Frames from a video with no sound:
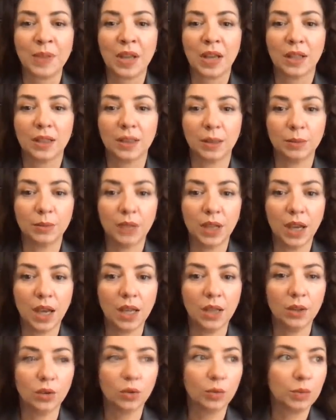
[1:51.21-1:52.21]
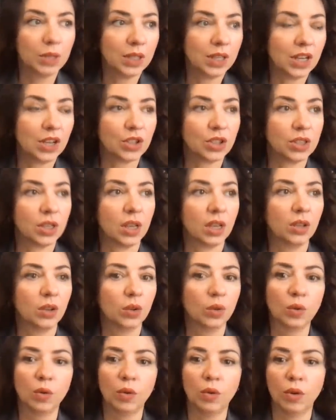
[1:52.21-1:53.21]
там, да, но мне кажется,
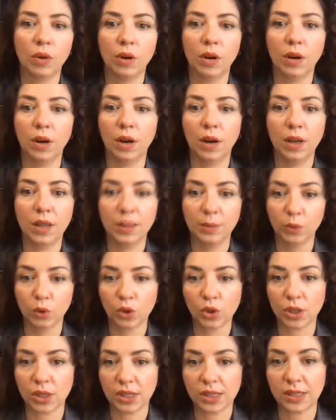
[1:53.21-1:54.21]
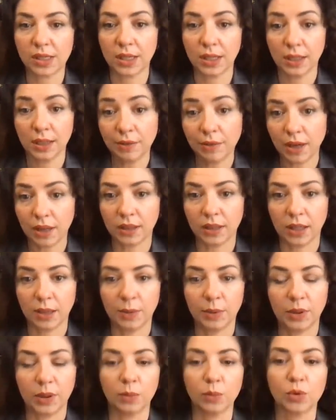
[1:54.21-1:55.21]
оно а, немножко странноватое,
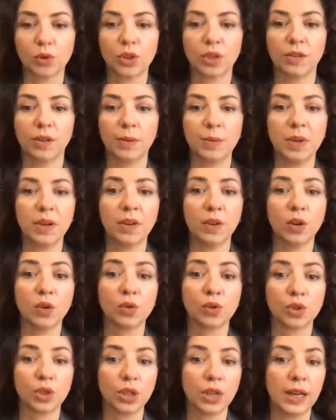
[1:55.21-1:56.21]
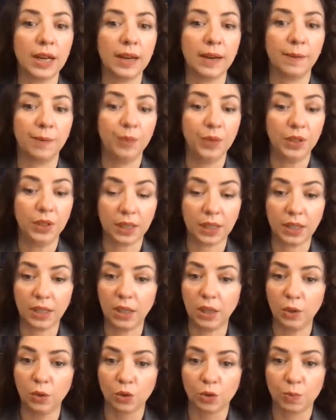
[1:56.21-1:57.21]
потому что, во-первых, уже не
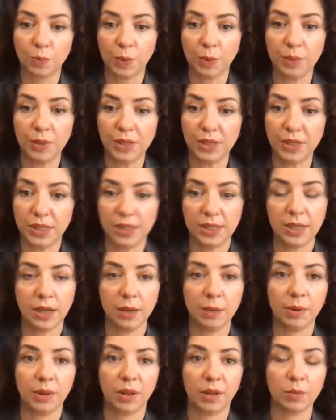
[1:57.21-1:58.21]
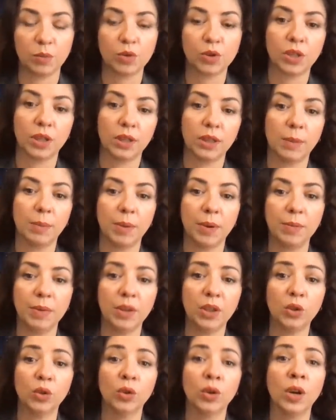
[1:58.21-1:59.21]
такие уж победители, потому что на
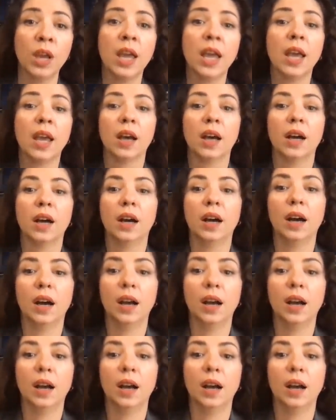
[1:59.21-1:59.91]
победу а,